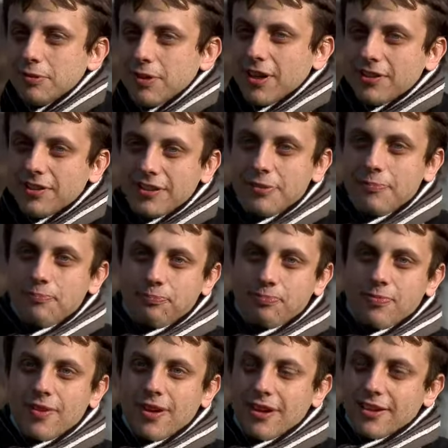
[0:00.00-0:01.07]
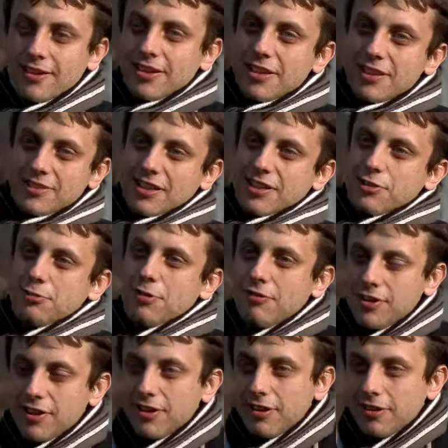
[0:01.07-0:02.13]
kiedy mm, i Stanisław
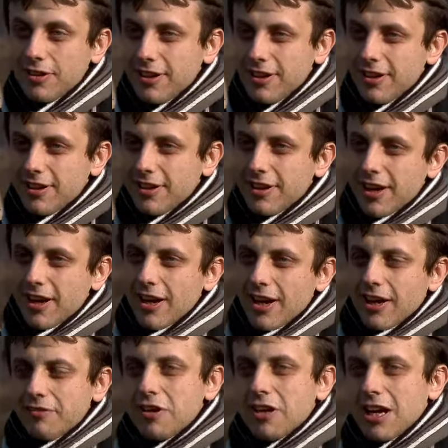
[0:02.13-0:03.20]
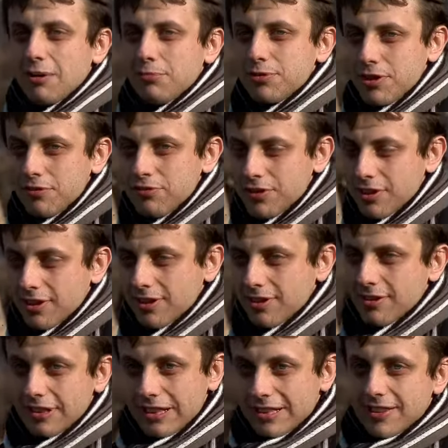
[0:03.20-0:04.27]
Ligoń i Wilhelm Szewczyk
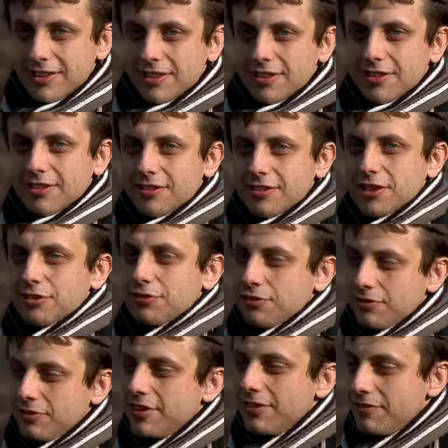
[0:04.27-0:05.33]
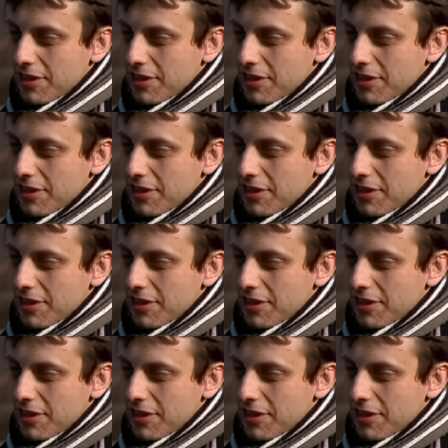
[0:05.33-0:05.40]
y, też w,